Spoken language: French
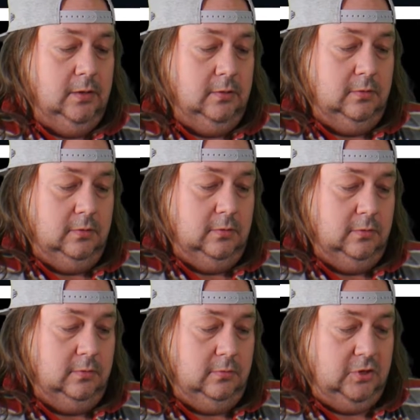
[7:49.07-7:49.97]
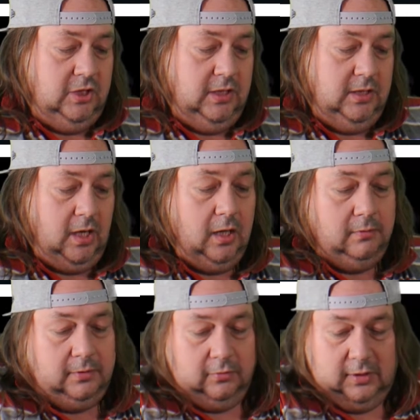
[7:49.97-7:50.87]
Euh, j'ai... Ah,
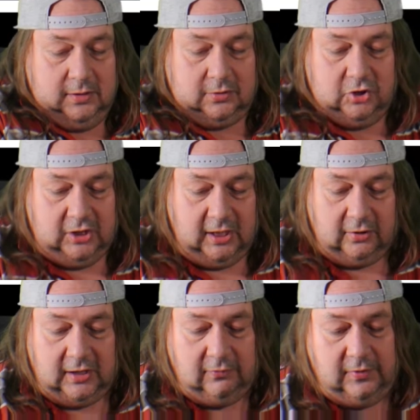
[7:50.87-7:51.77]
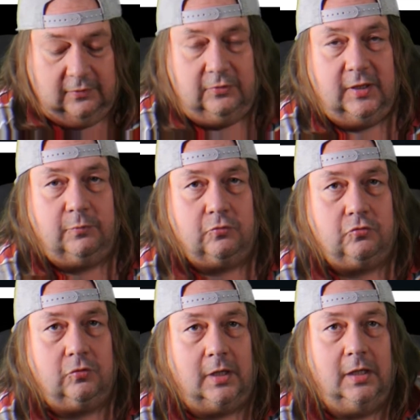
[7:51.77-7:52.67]
attendez, est-ce que j'ai quelqu'un qui veut venir vous dire
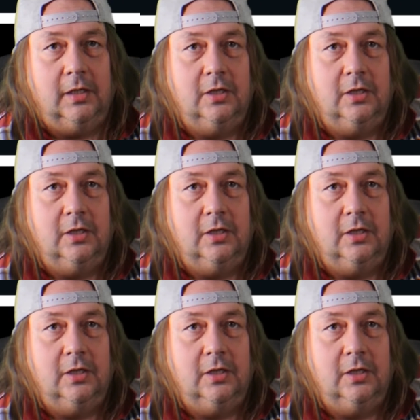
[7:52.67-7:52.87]
bonjour hein?